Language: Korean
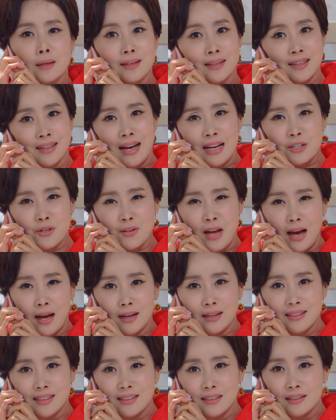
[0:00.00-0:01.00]
하준아,
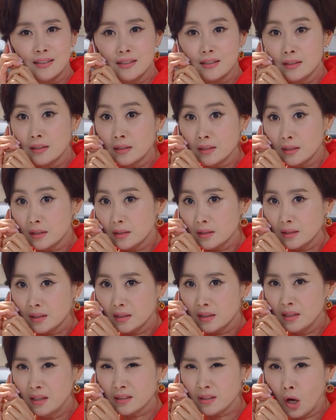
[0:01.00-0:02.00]

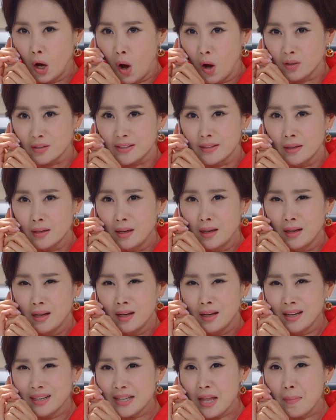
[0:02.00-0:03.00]
넌
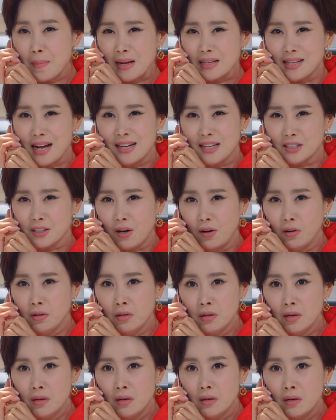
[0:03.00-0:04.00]
내 말 잘
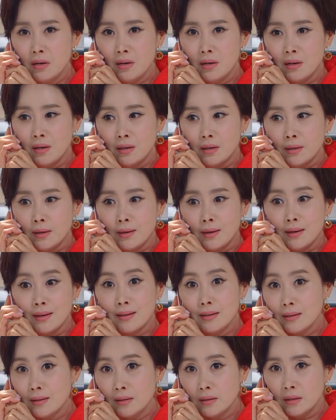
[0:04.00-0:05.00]
들어.
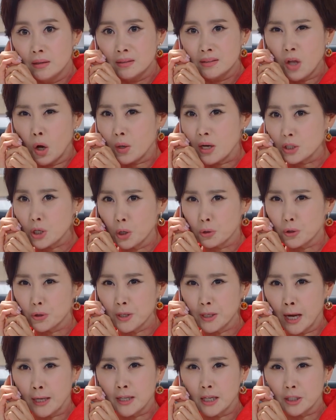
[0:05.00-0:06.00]
너가
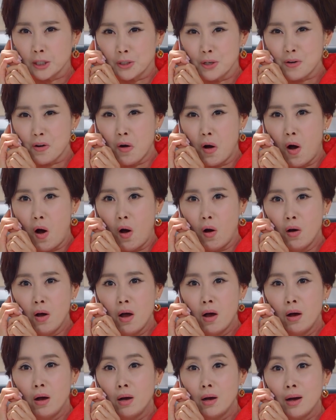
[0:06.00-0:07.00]
청주특한테 들은 거
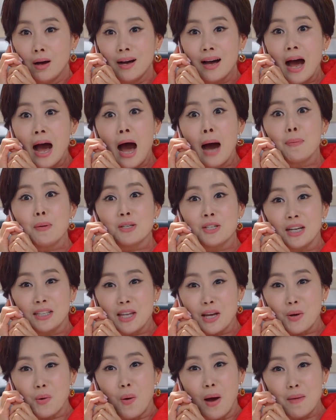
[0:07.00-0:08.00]

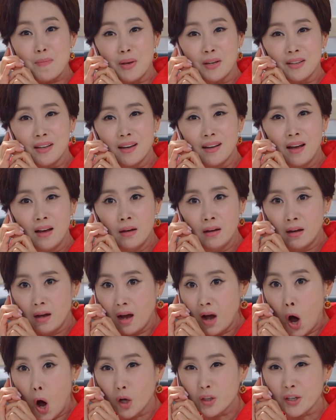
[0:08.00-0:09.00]
아버지한테 고하면
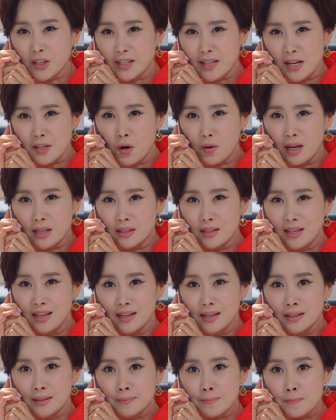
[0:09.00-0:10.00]
어떻게 될 것
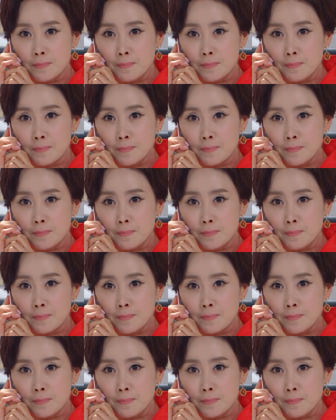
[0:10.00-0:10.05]
같니?